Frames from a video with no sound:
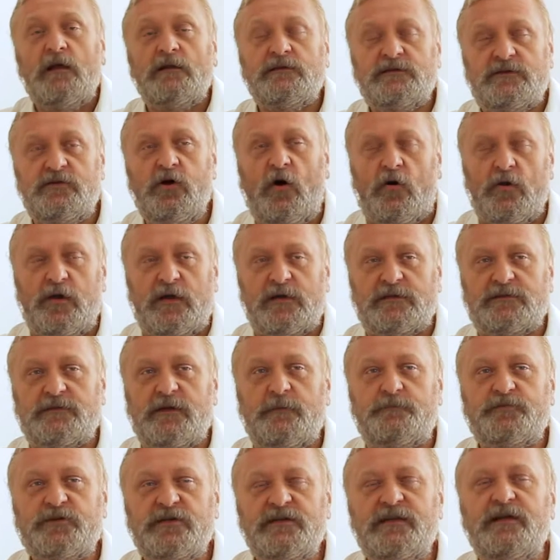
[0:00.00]
co jest?
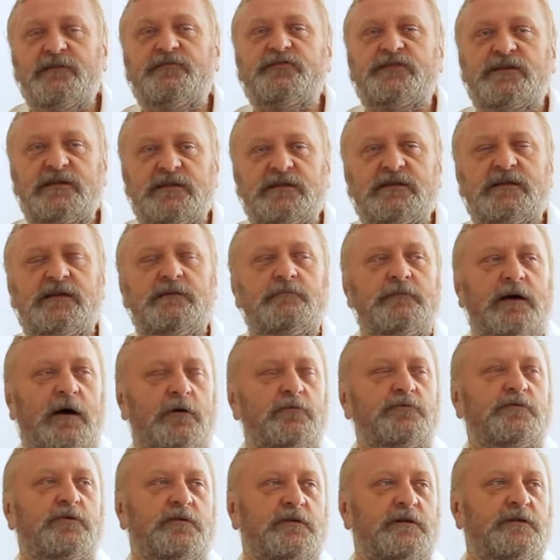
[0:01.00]
No przede wszystkim
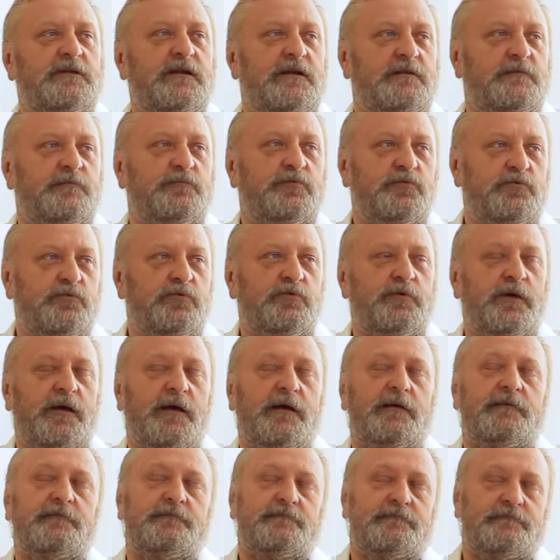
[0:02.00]
autorytet
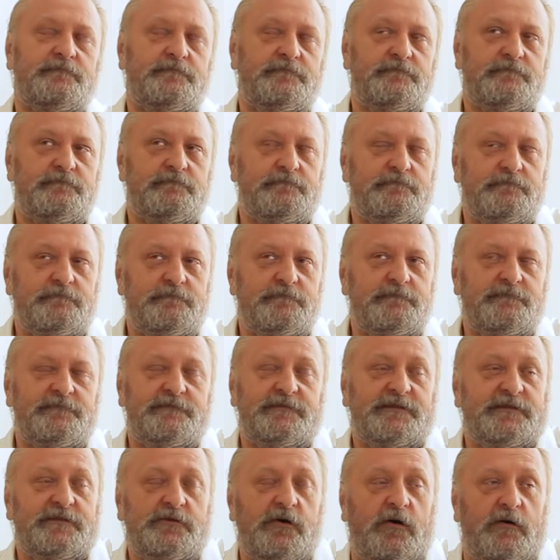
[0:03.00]
buduje,
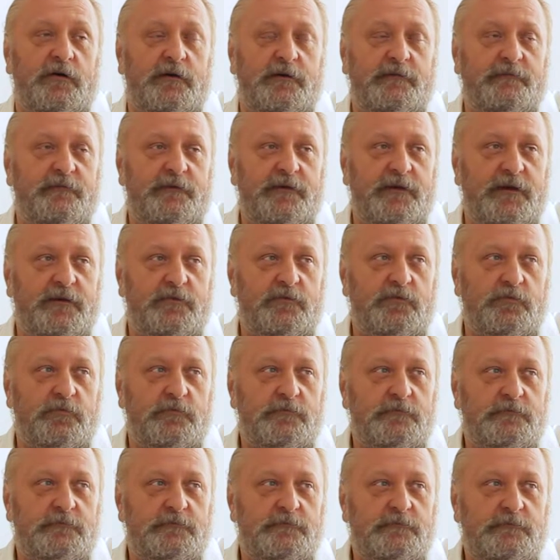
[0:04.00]
sorry, winę
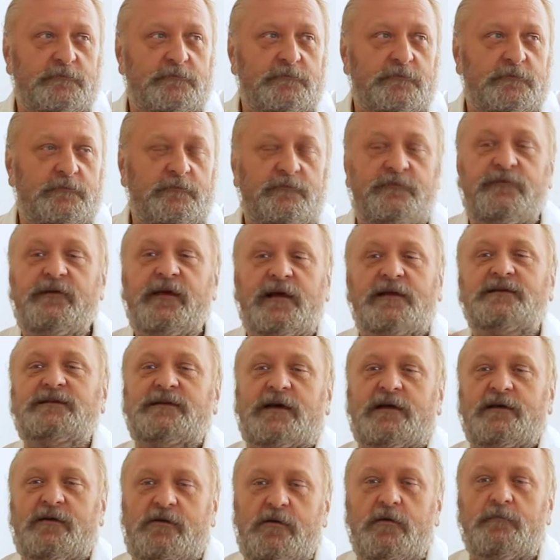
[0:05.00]
tu,
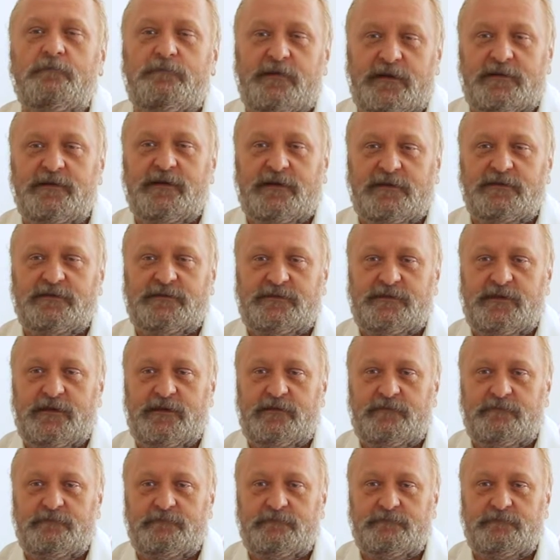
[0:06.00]
wiedza i kompetencja.
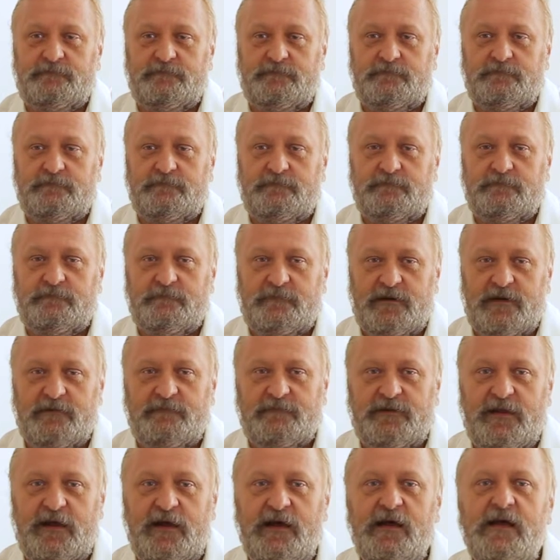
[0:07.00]

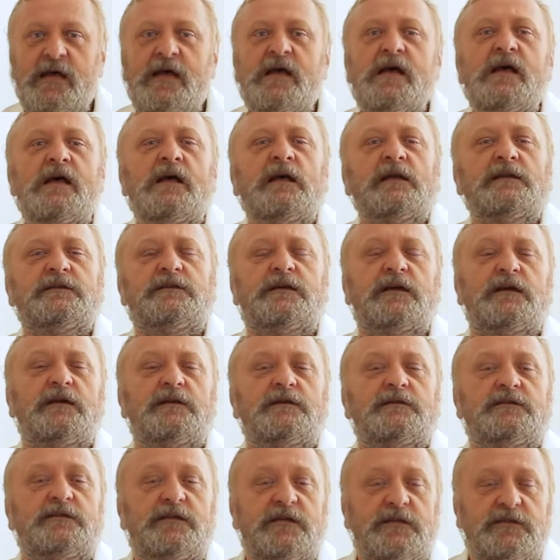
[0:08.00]
Prawda?
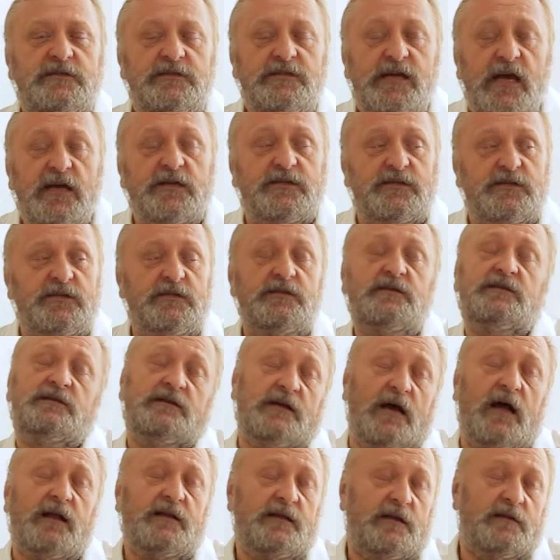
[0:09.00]
Dzie, dzie, dzieci,
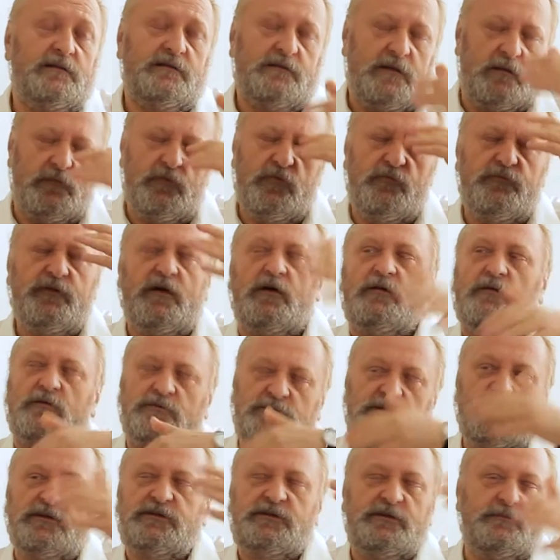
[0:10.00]
ja nie no mówię o
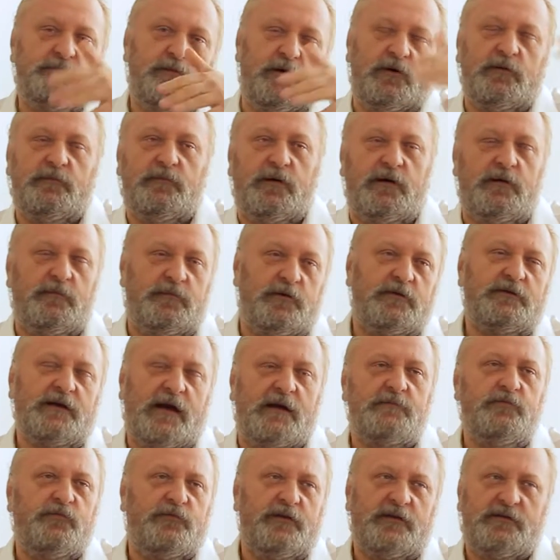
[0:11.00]
dzieci, bo, bo, bo
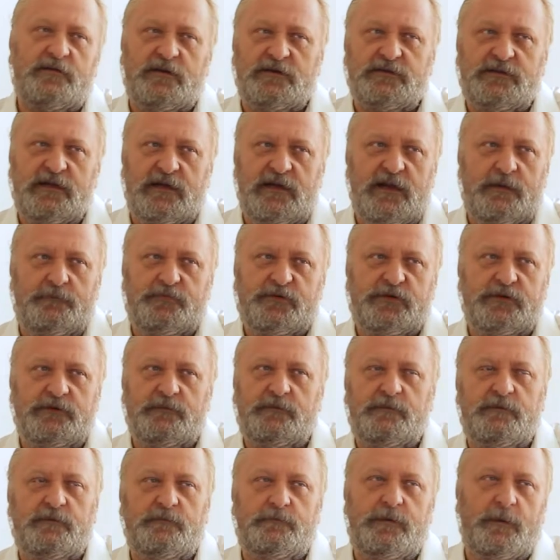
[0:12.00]
jak mówię, to jest najlepszy
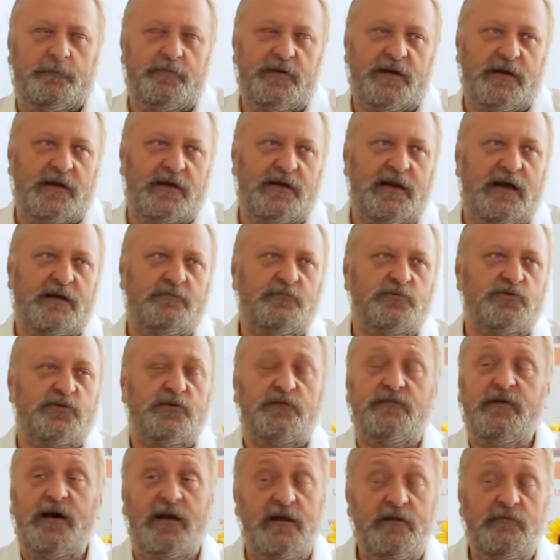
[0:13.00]
y, papierek
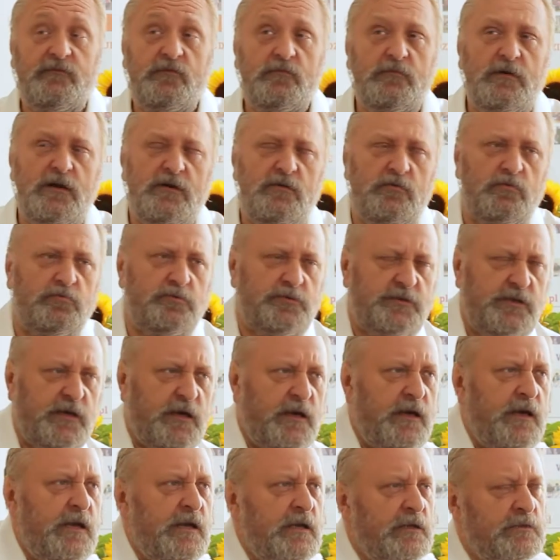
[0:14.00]
lakmusowy, ale w ogóle
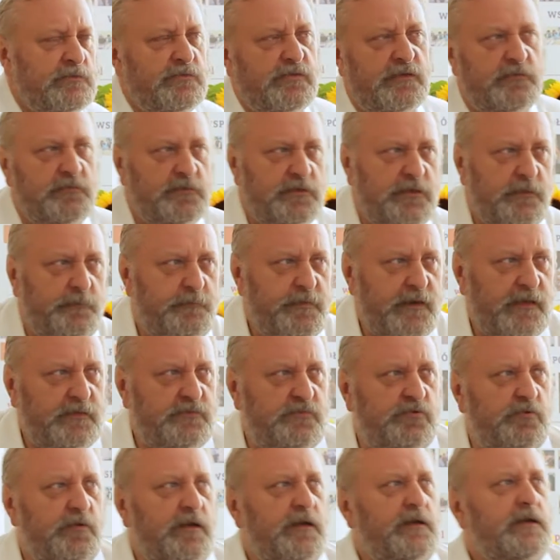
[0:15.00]
ludzie, z którymi się
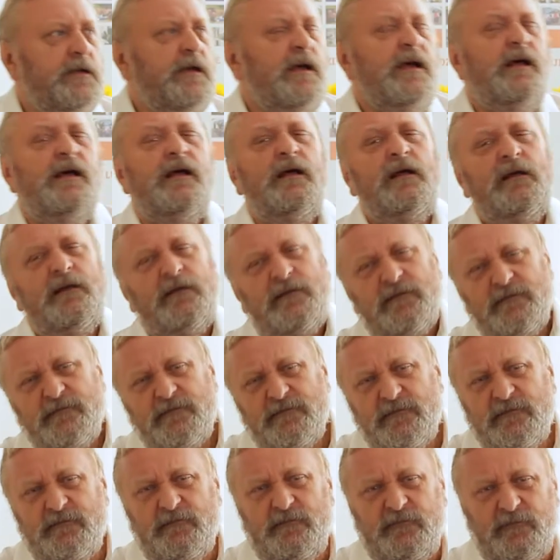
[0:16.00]
pracujesz,
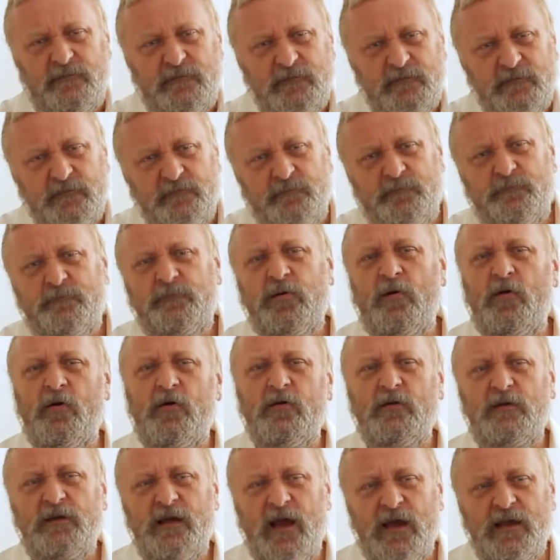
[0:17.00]

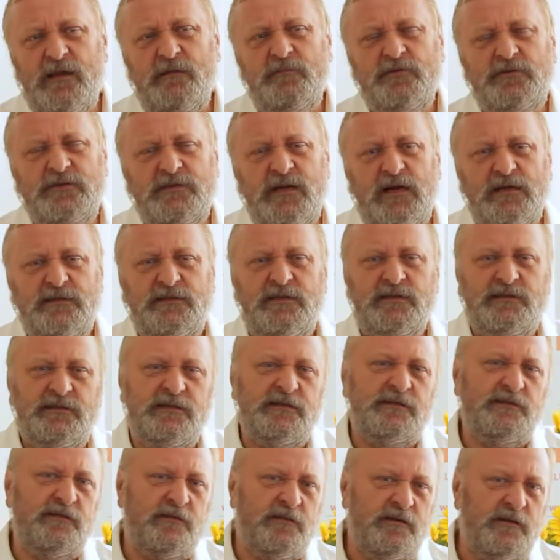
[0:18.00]
po jakimś czasie
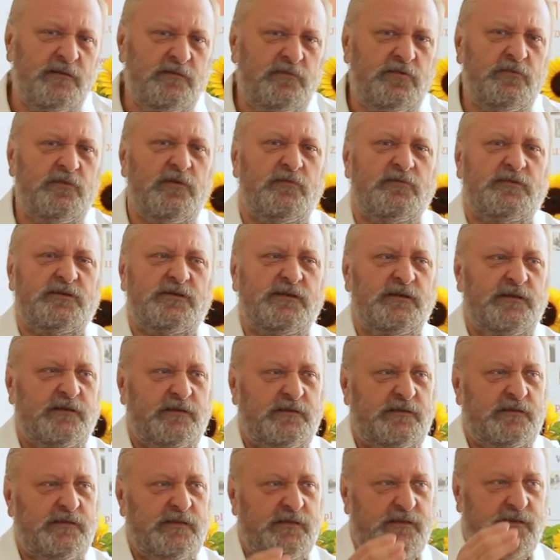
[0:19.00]
się zorientują, czy,
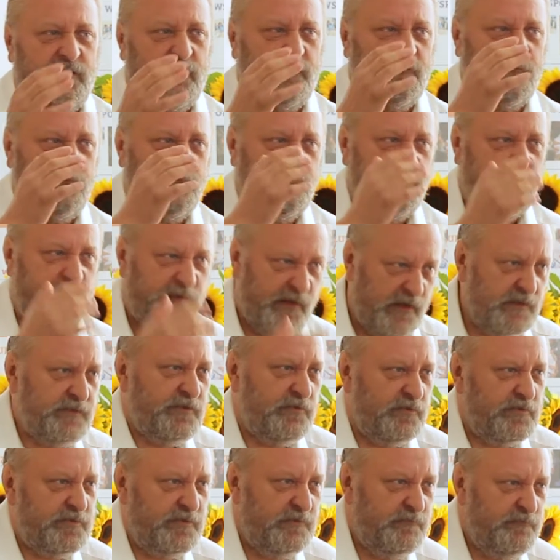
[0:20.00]
czy ty wiesz,
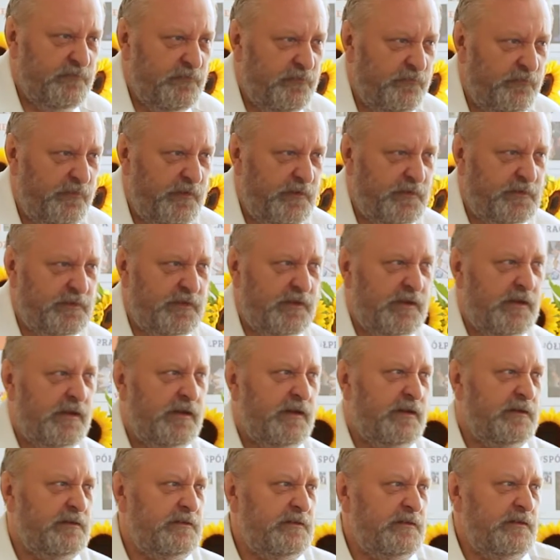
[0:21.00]
o czym mówisz,
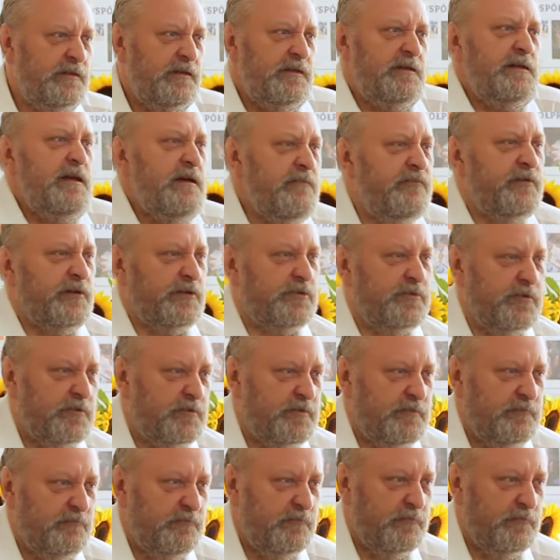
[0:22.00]
czy ty nie wiesz, o czym